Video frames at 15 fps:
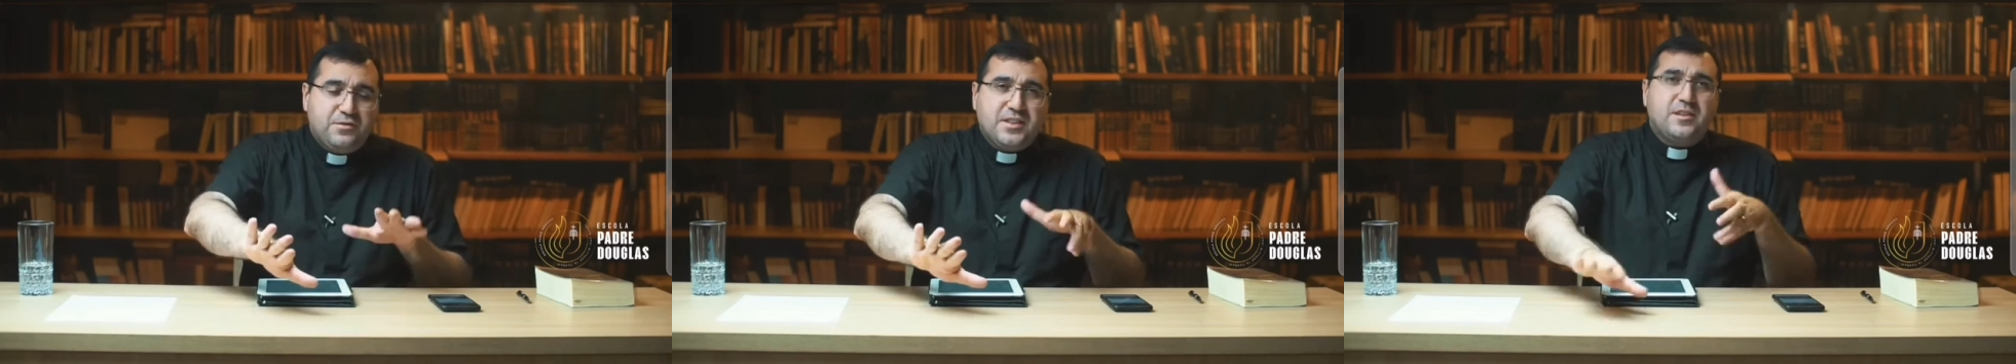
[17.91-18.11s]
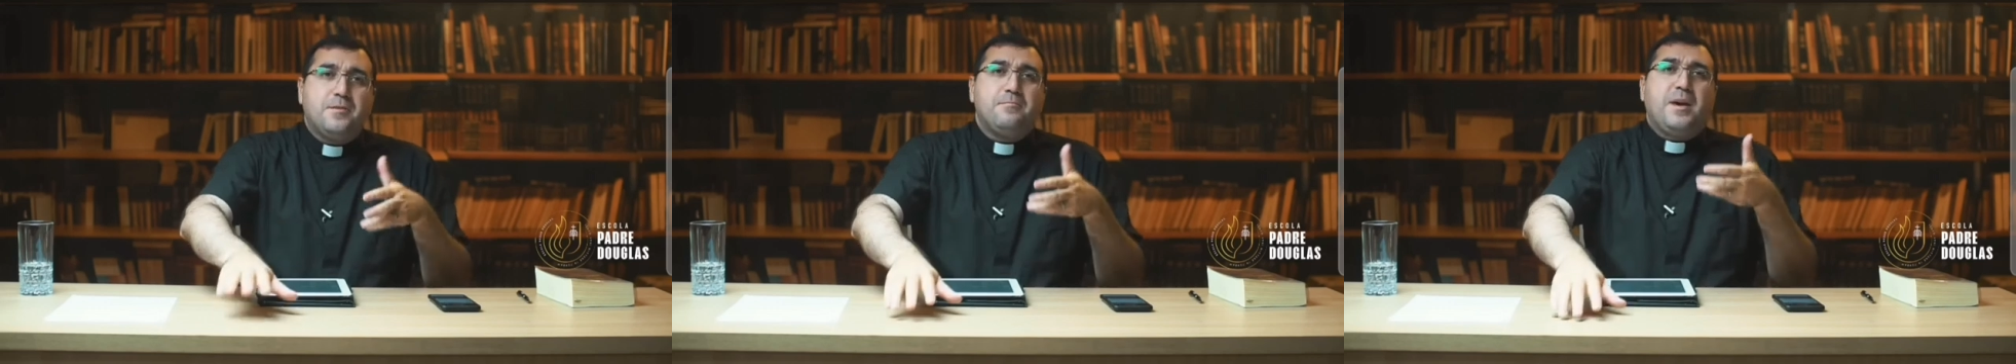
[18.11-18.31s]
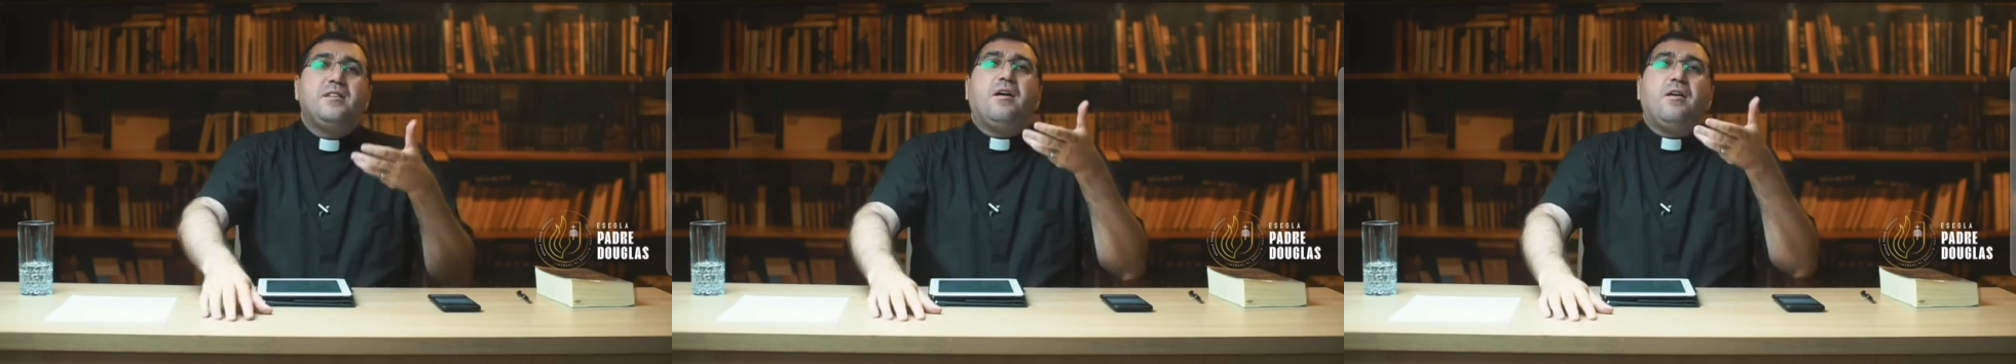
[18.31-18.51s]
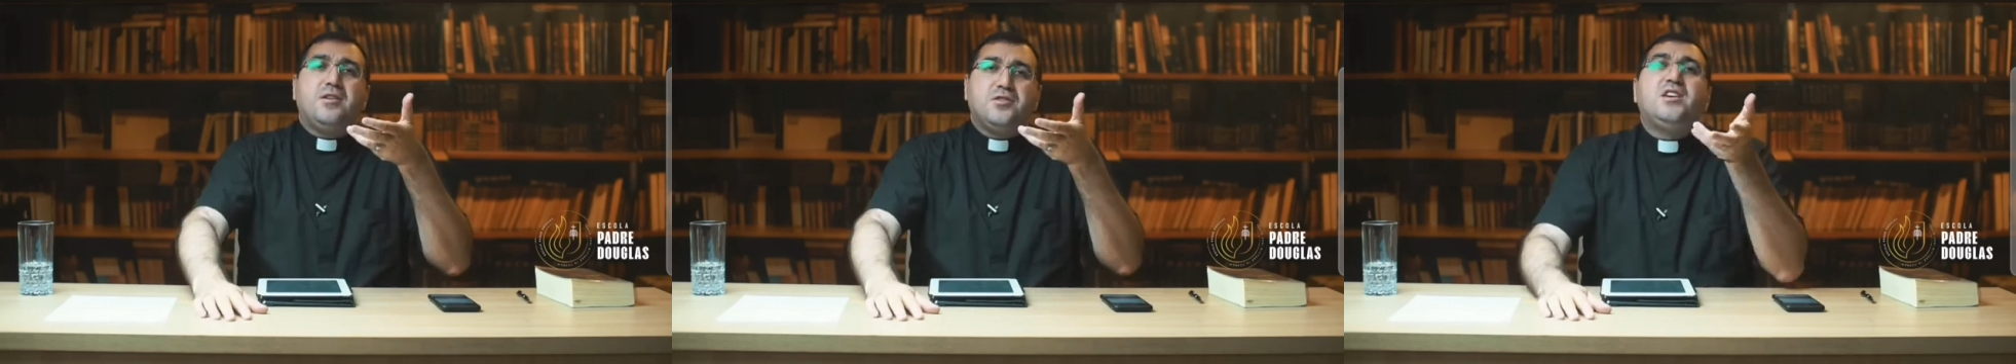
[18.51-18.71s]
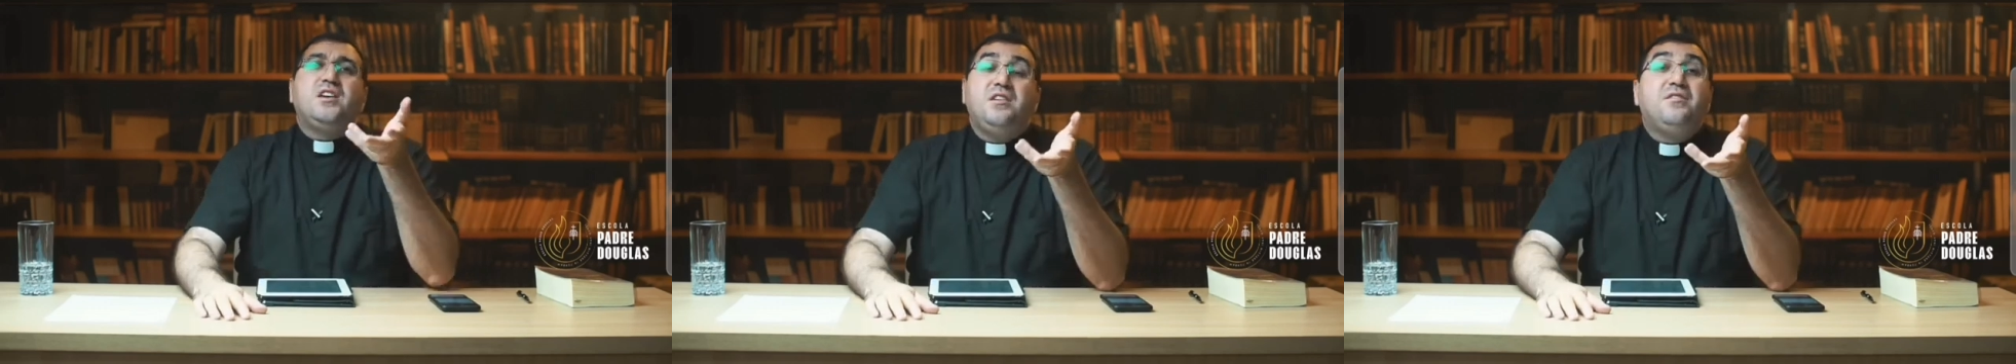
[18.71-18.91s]
você também não
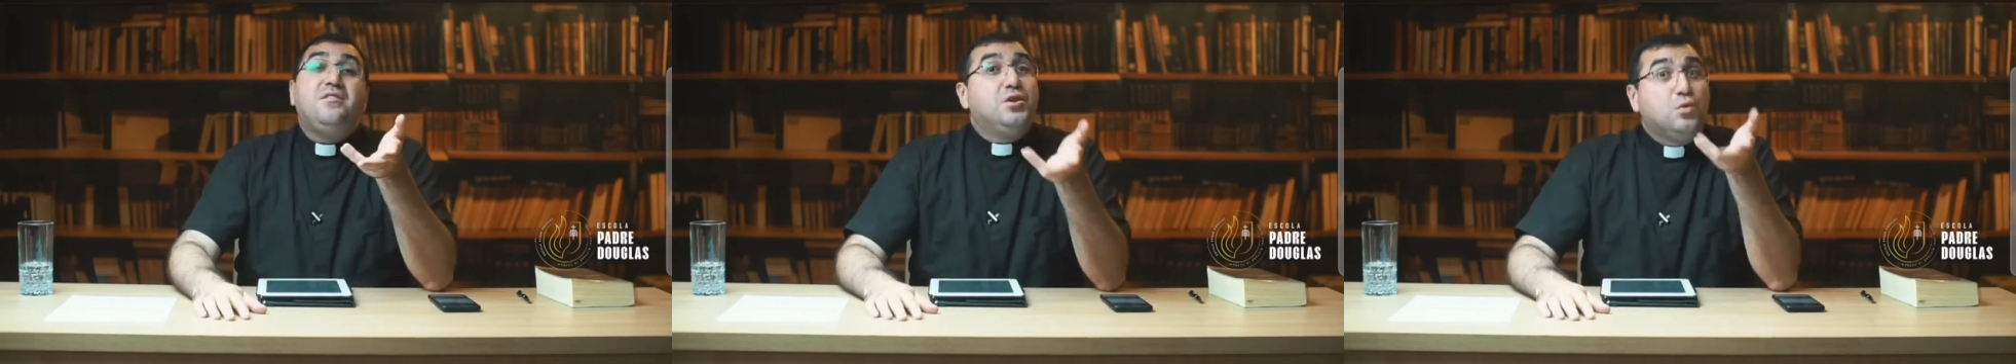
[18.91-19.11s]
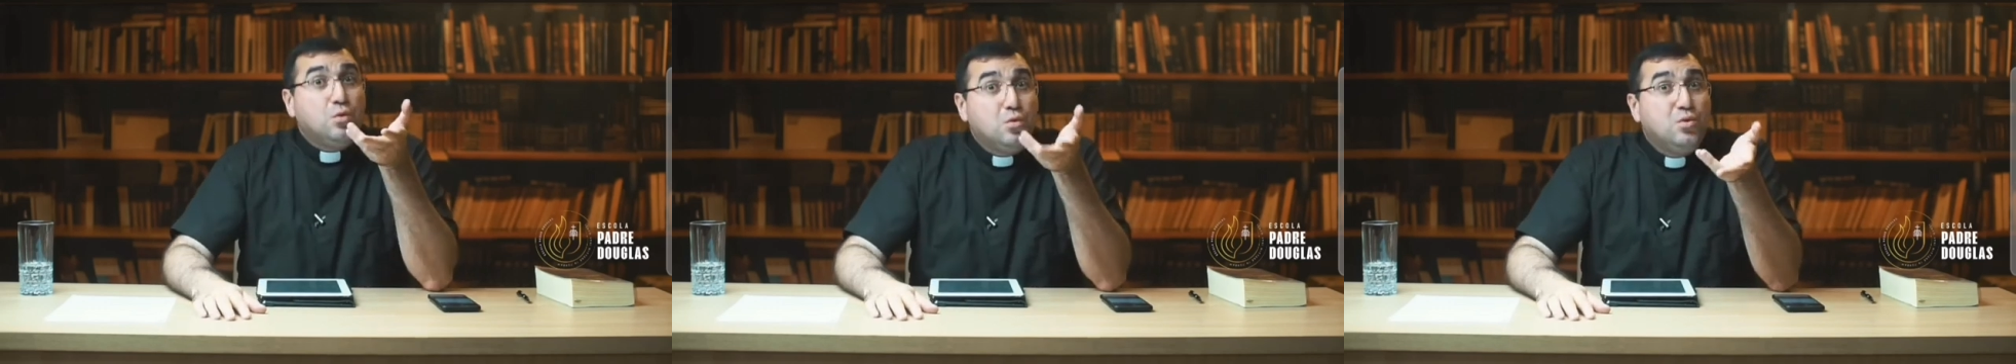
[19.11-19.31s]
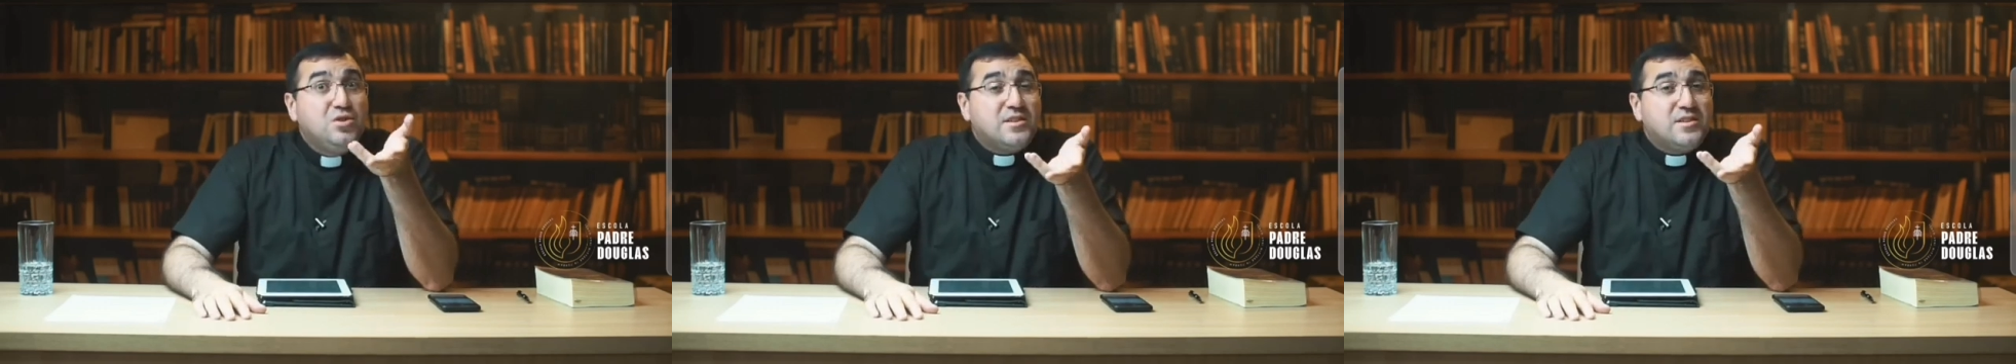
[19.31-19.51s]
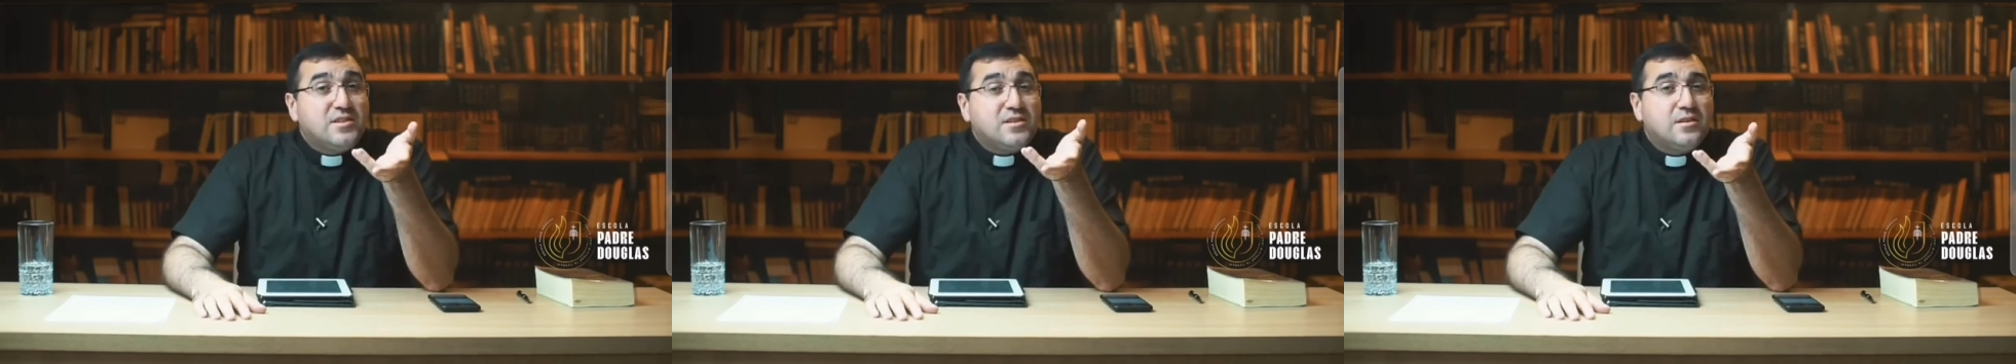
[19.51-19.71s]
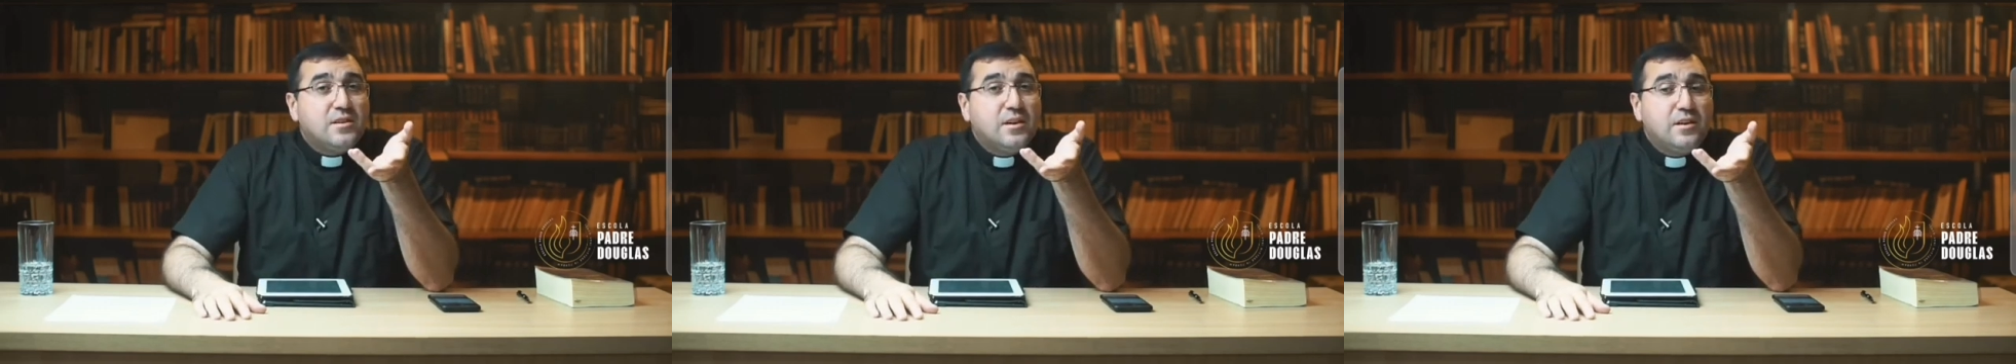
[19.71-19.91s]
adquire
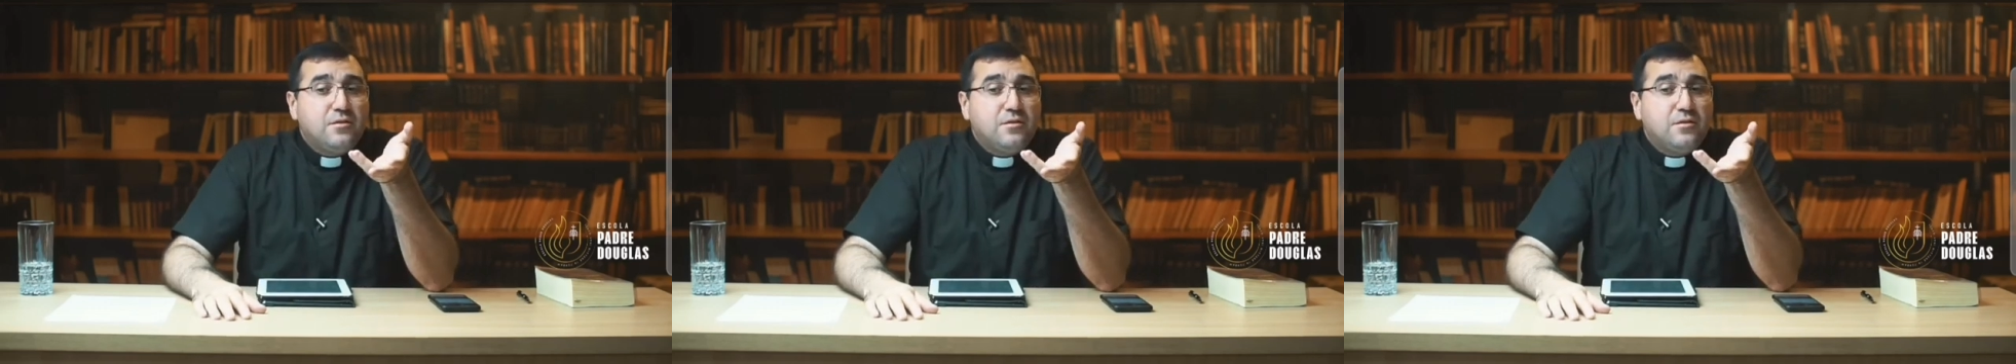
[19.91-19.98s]
virtudes,